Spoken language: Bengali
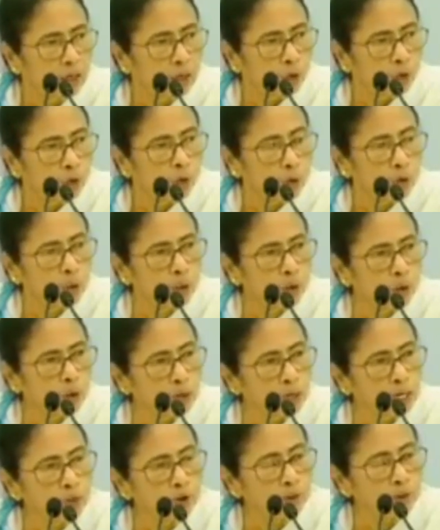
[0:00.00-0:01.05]
রোগী
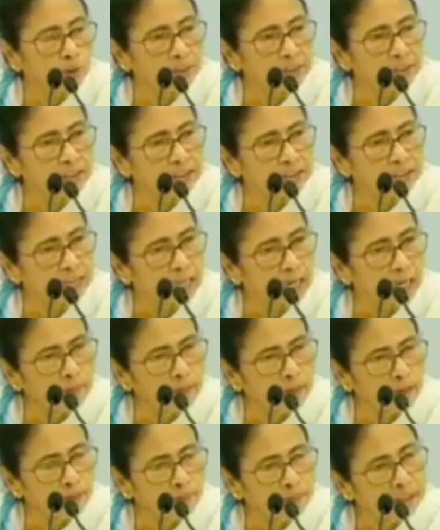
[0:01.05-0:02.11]
কল্যাণ সমিতির
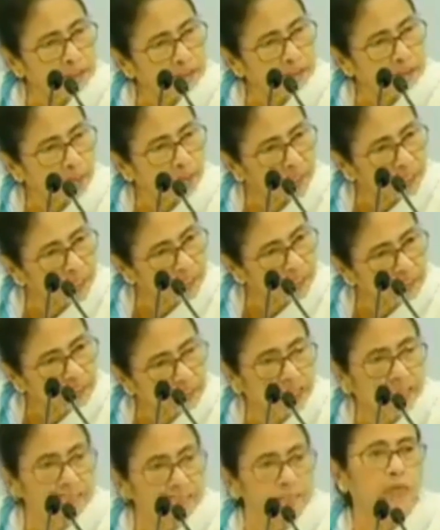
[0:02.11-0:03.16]
চেয়ারম্যান প্রিন্সিপালরা
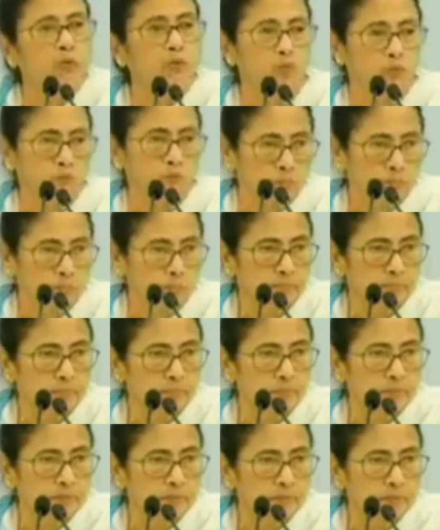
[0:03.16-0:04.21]
নিজেরাই থাকুক
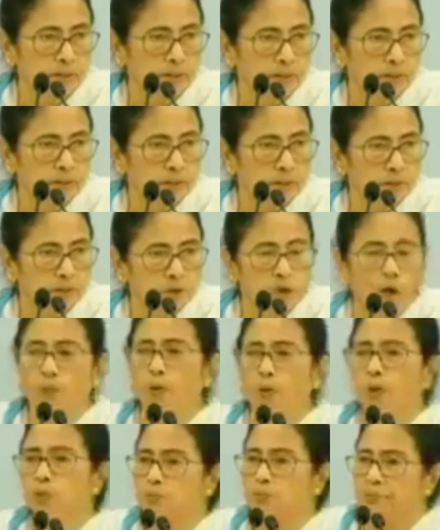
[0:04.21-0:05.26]
সব
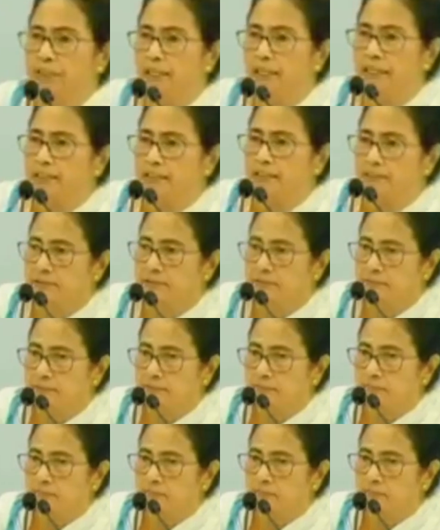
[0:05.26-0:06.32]
হসপিটালের ক্ষেত্রে
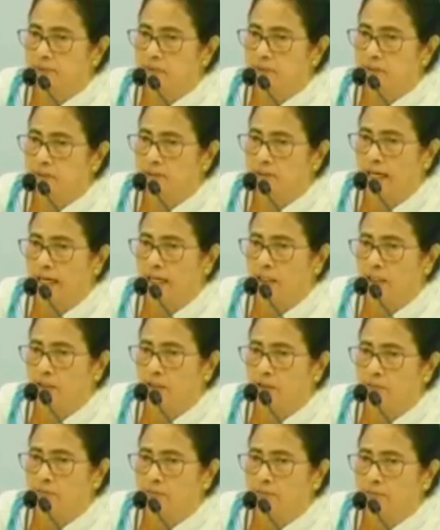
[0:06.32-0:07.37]
নারায়ণ
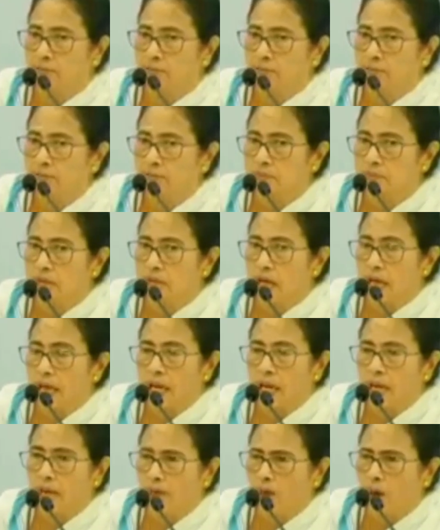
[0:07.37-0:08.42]

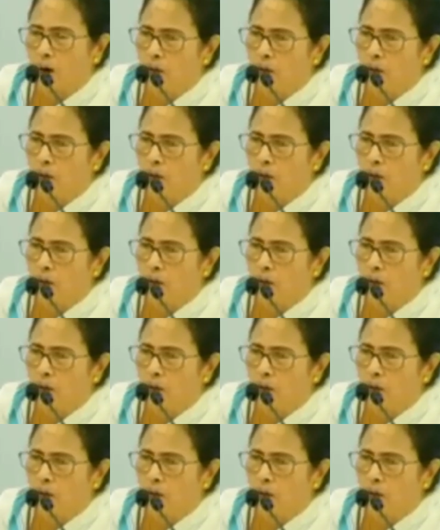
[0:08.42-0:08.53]
এবং